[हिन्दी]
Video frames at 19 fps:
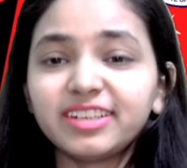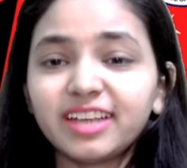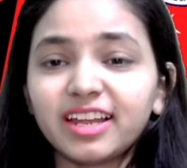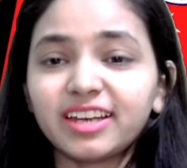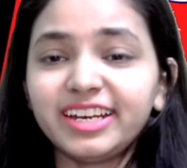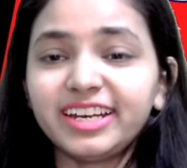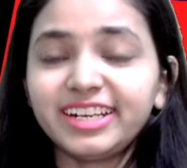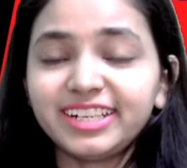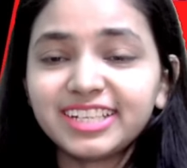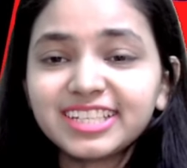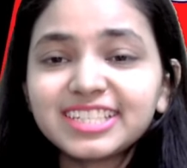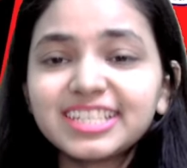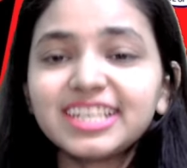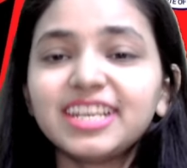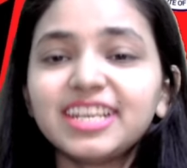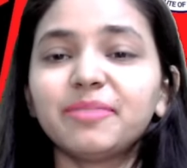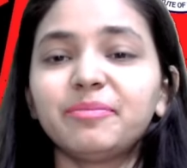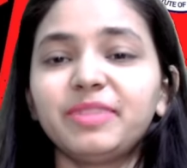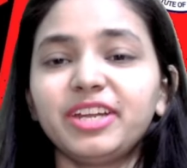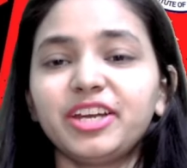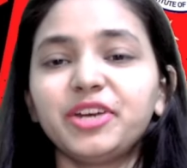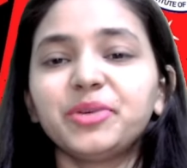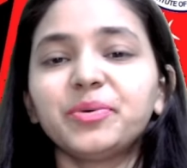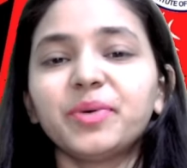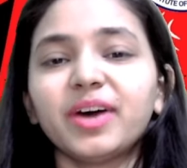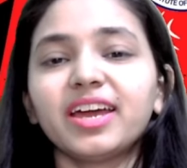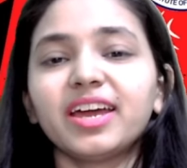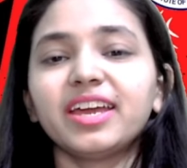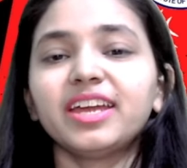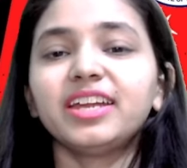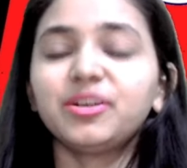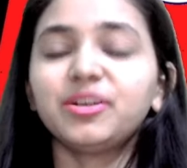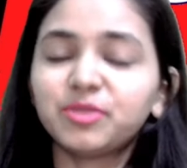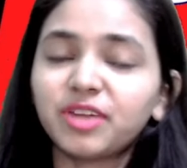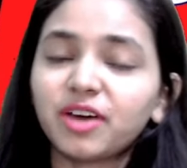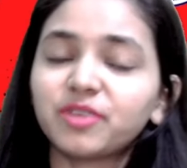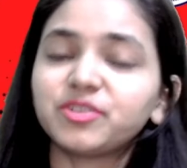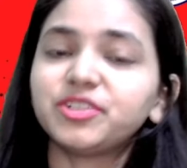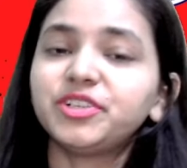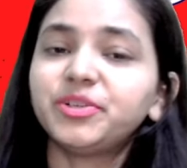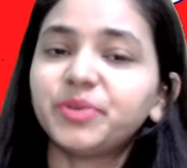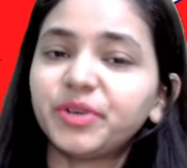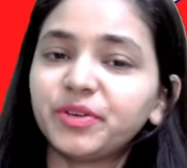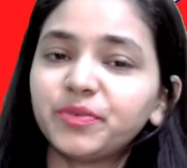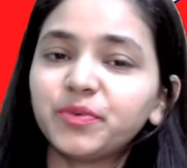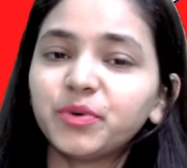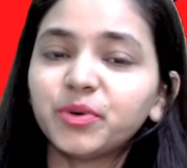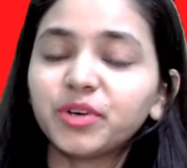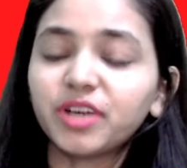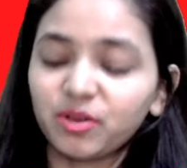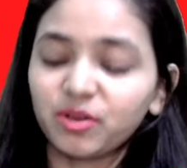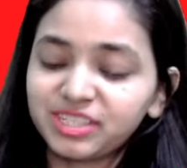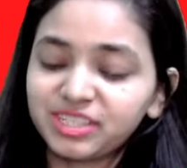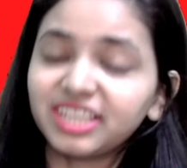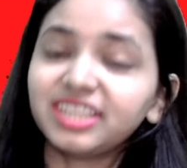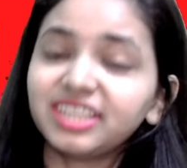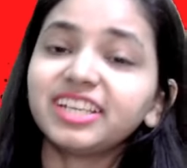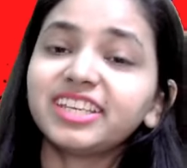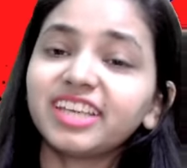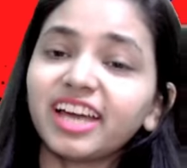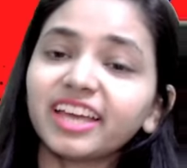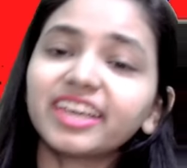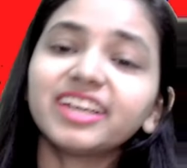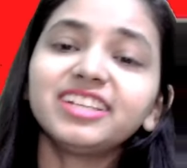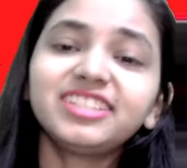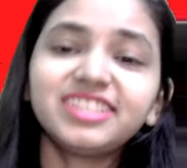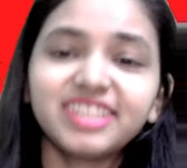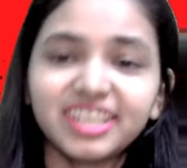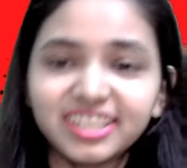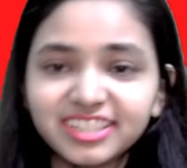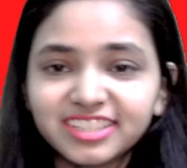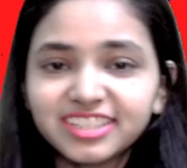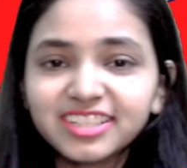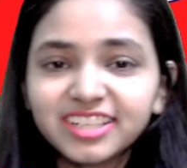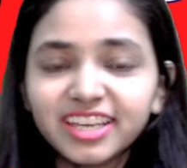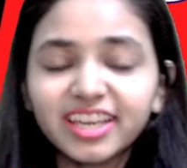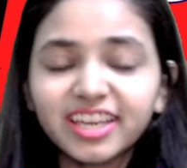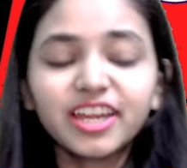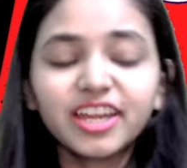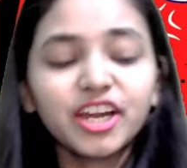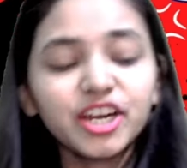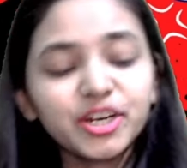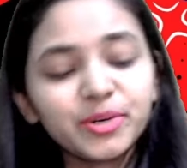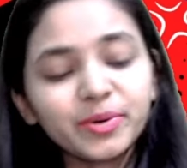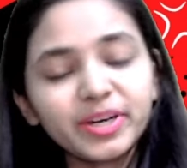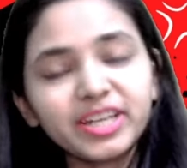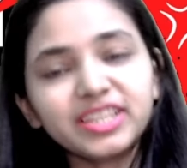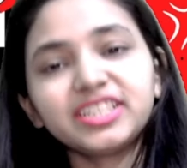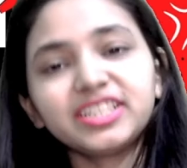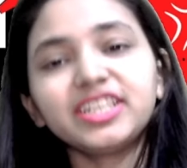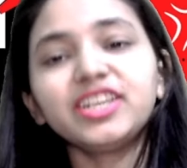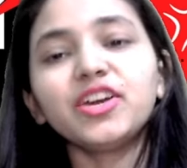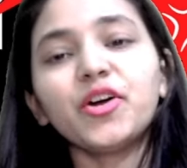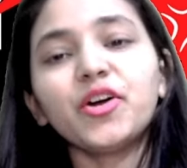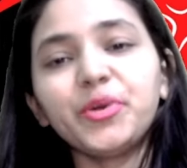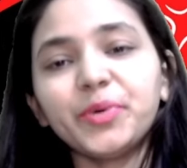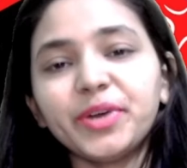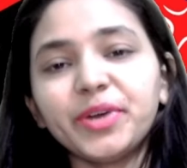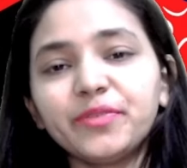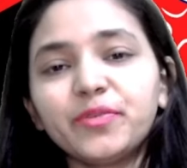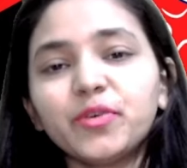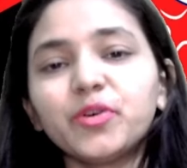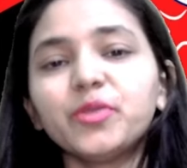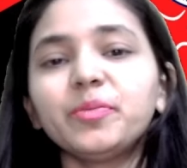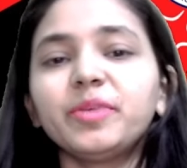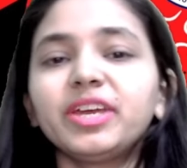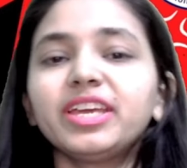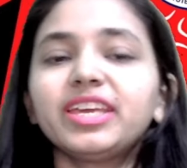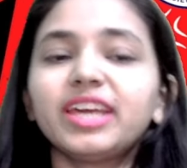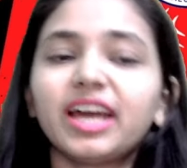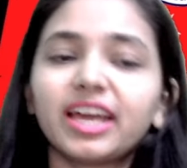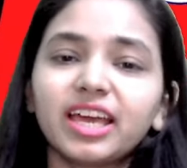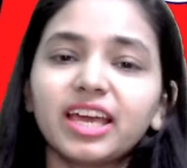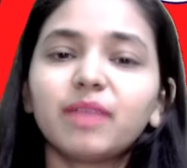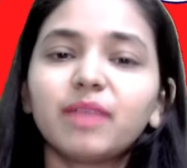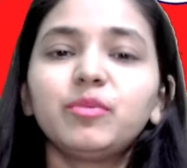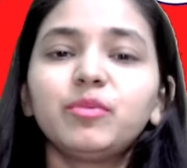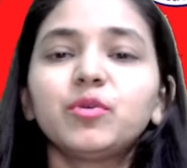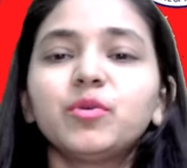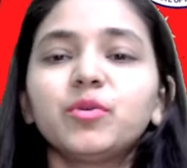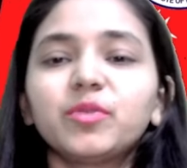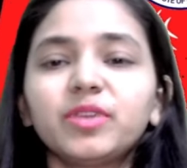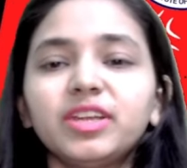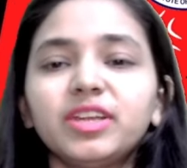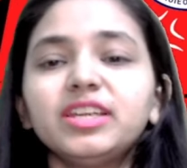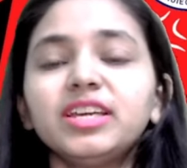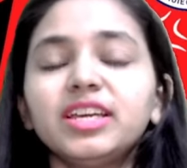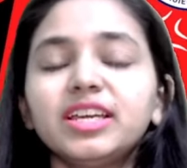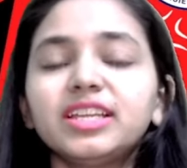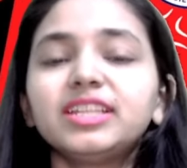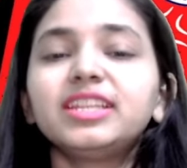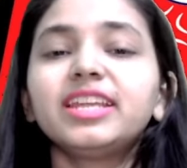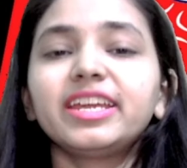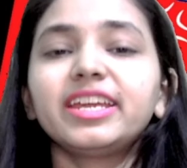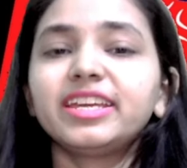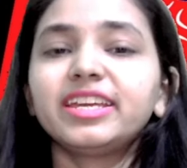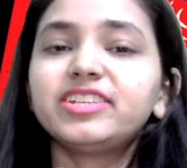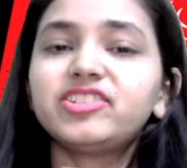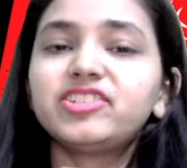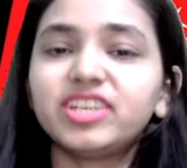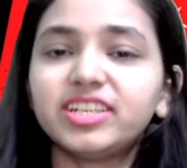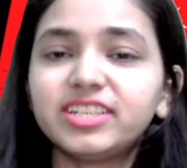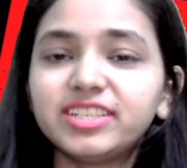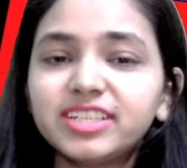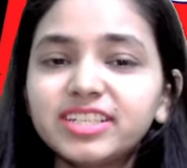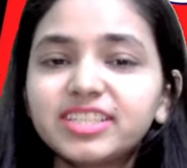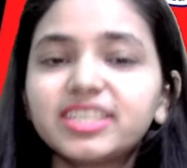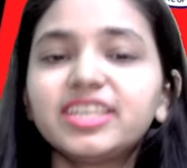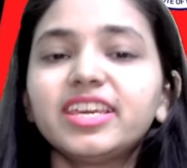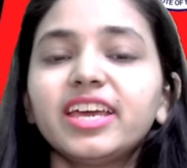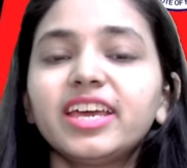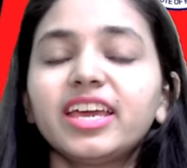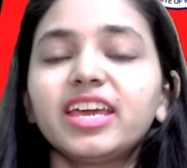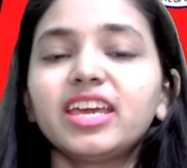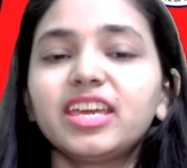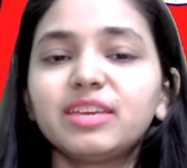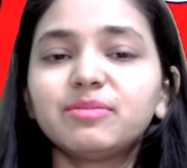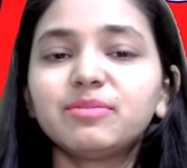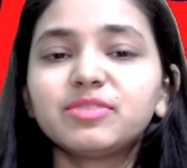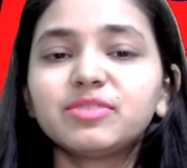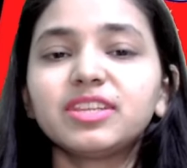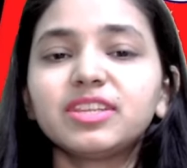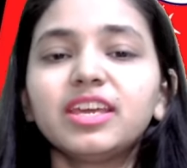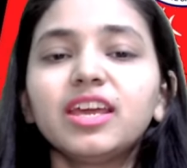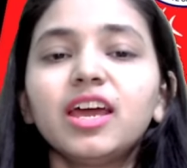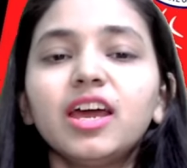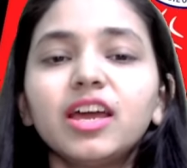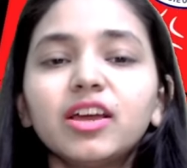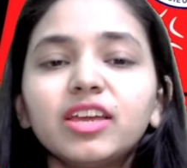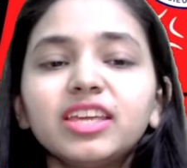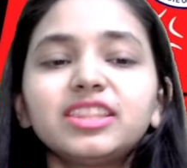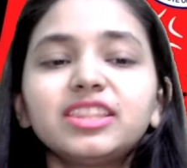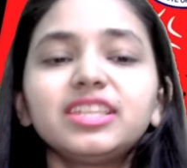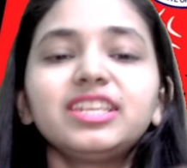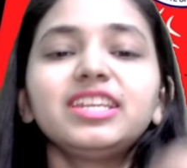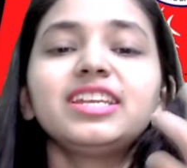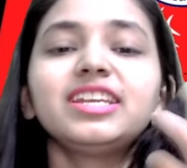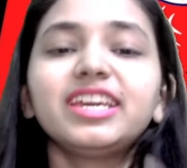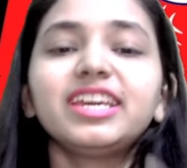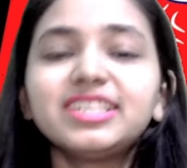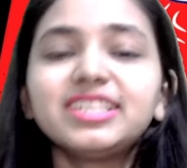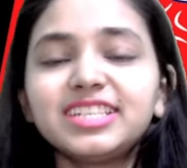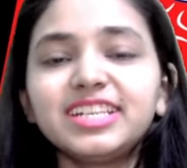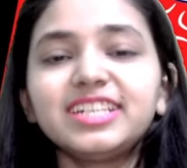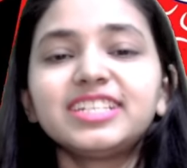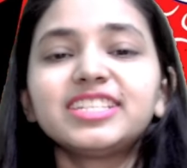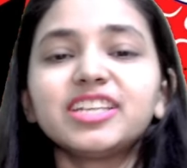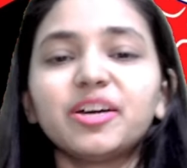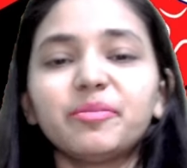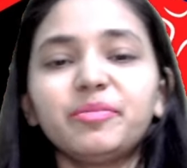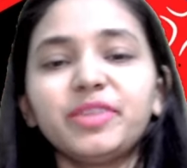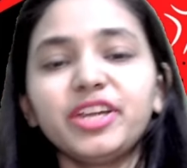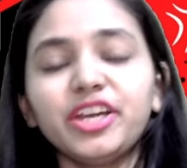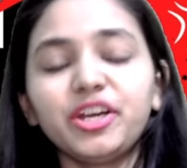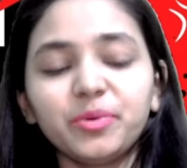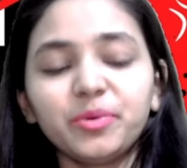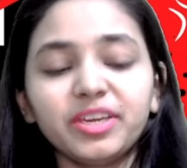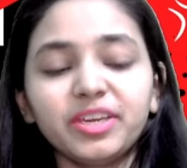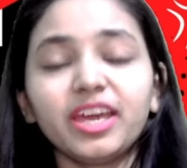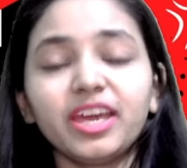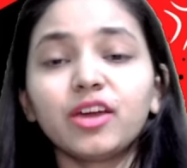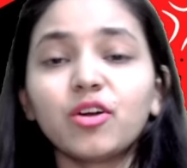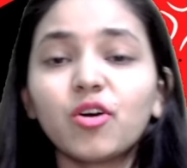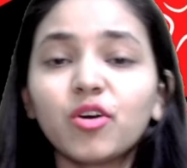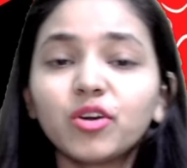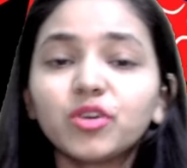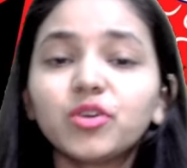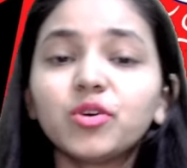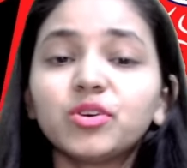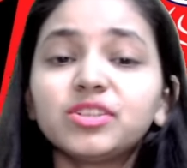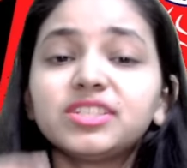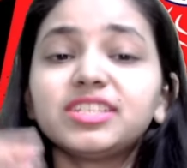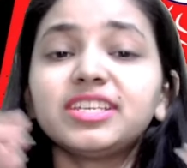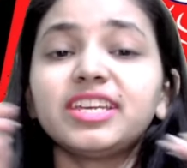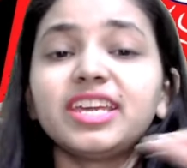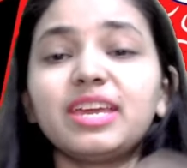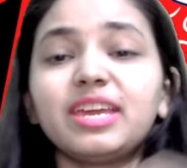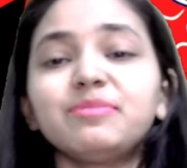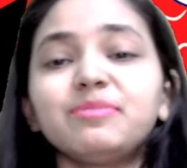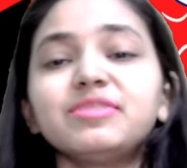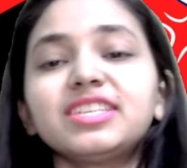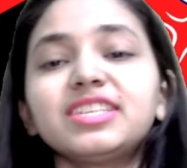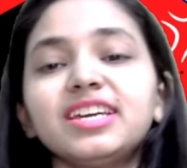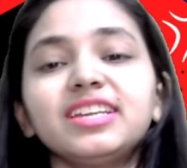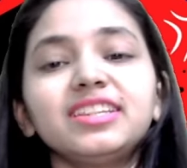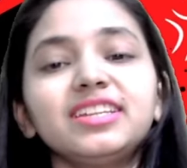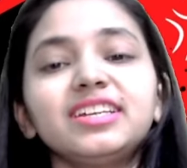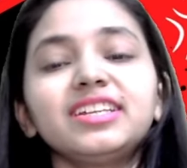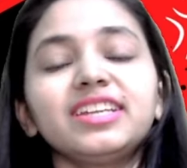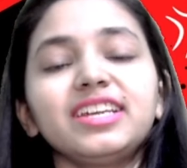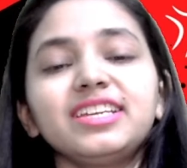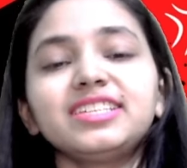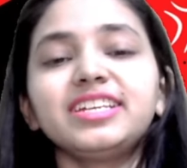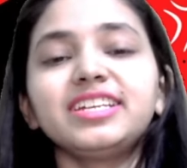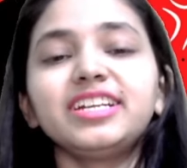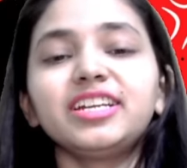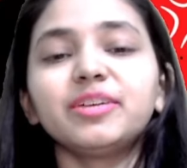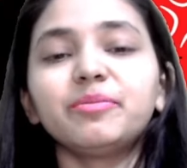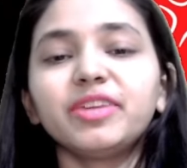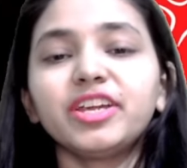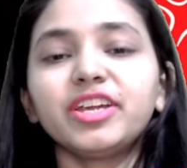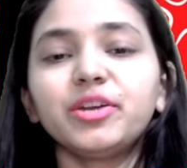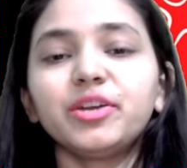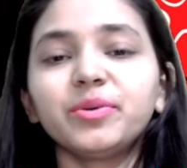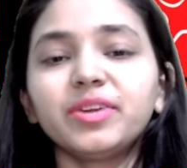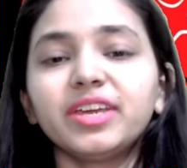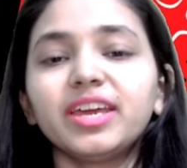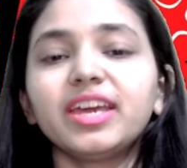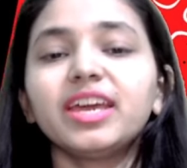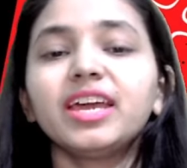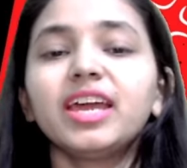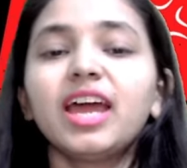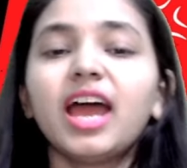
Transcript: लेटेस्टली अपडेट हुआ है 2024 का उसके अंदर क्या क्या चेंजेस हैं 23 और 24 में क्या क्या आप लोगों ने नए नए चेंजेस किए हैं एम्स ने कितनी नई सीट्स अपडेट हुई हैं कौन कौन से एम्स के अंदर नई सीट अपडेट हुई है